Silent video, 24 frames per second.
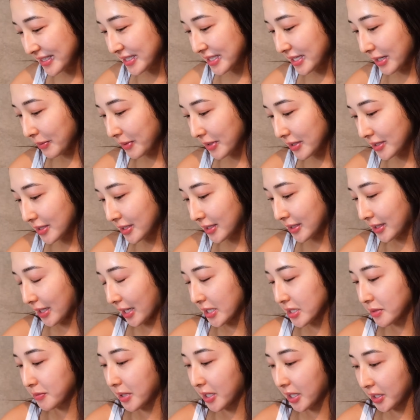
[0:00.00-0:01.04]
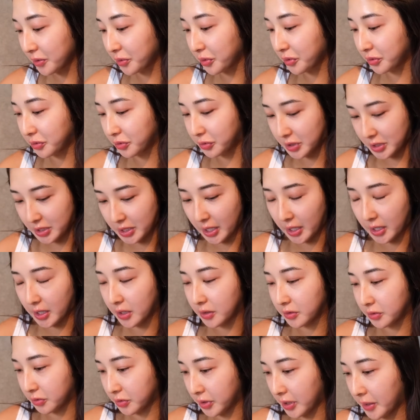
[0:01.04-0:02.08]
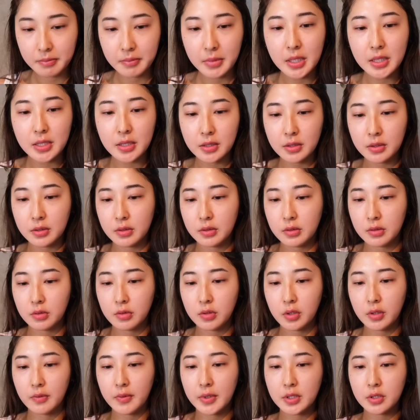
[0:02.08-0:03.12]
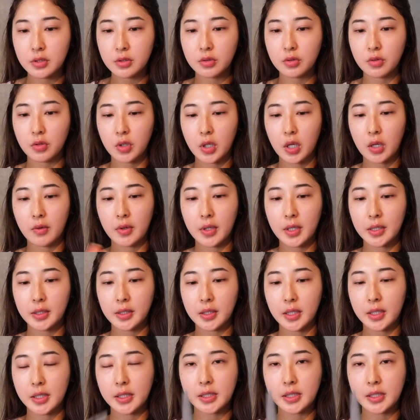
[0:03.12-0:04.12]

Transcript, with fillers: 喋りすぎて始まらんという事態があるのでまずこれはずっと変わらない